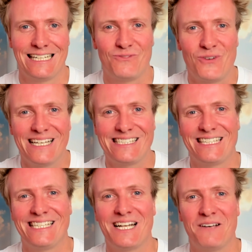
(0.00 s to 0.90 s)
Voilà,
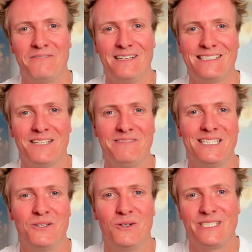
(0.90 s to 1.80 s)
c'est déjà la fin de cette
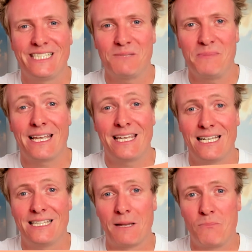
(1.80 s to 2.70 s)
vidéo. J'espère
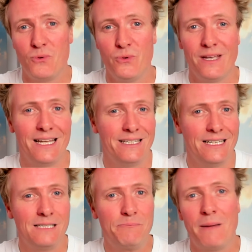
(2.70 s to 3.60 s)
qu'elle t'a plu.
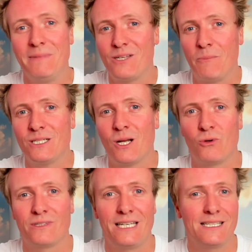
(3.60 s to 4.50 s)
N'hésite pas à me laisser un petit
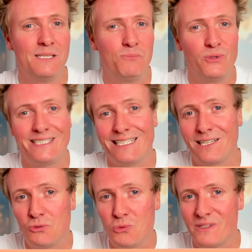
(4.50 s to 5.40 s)
commentaire si
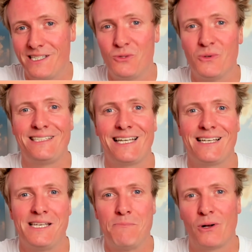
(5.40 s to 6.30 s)
peut-être toi aussi tu es
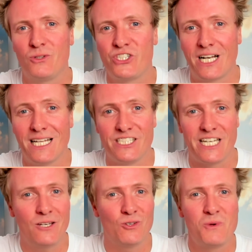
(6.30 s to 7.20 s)
intéressé par le challenge
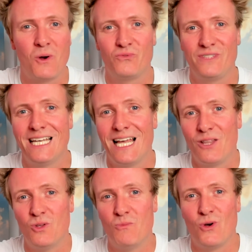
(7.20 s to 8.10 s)
et que tu as envie
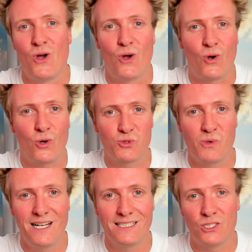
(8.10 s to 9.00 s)
de me
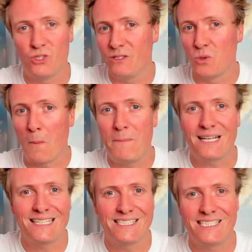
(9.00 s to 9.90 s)
rejoindre. Je vais donc
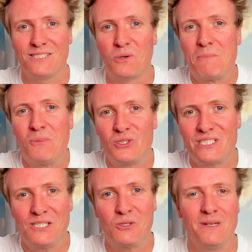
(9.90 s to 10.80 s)
partager dans les
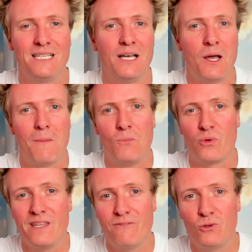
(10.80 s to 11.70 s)
prochaines semaines
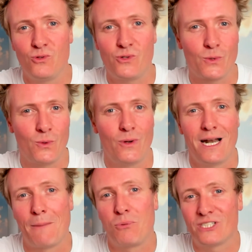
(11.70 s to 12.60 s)
mon évolution.
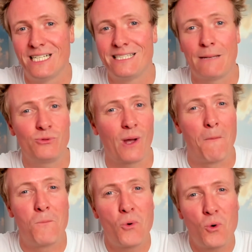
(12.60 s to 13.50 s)
La prochaine étape
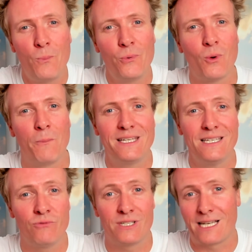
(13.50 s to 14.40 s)
sera beaucoup plus
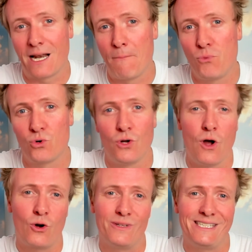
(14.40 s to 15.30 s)
compliquée vu que ce sera la boucle
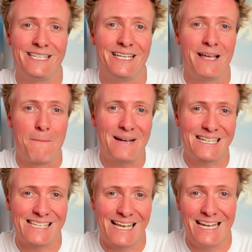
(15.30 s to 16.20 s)
côté
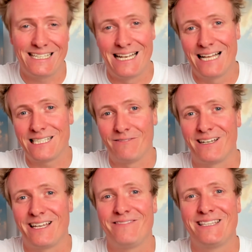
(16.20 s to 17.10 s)
backside. Et là, ça
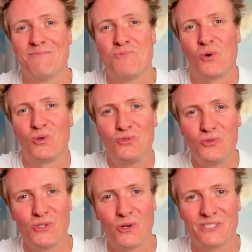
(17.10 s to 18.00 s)
va évidemment
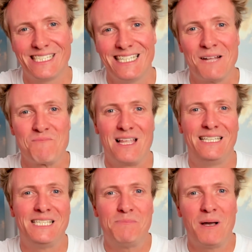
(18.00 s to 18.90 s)
tout changer.
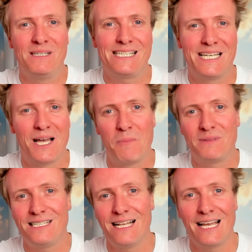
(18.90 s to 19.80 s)
N'hésite pas à me laisser un
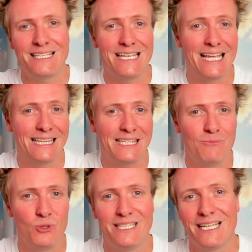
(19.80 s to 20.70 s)
petit like et à
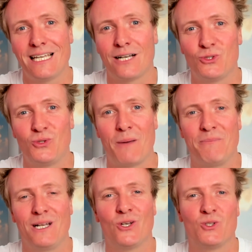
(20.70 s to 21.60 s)
t'abonner car je te
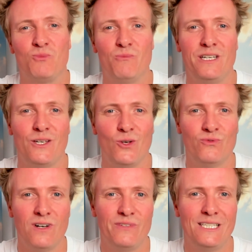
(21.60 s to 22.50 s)
rappelle que je publie une
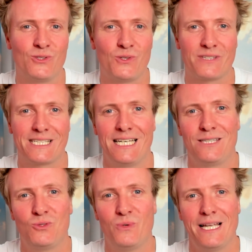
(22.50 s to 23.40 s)
nouvelle vidéo sur
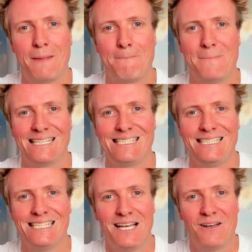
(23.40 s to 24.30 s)
Skate tous les
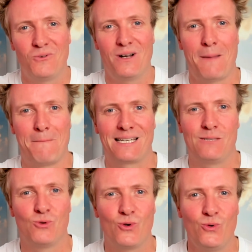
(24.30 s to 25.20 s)
mardis. Voilà,
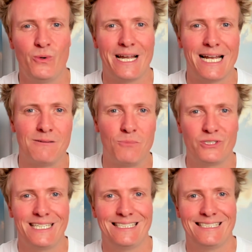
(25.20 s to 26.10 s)
merci beaucoup et à la semaine prochaine.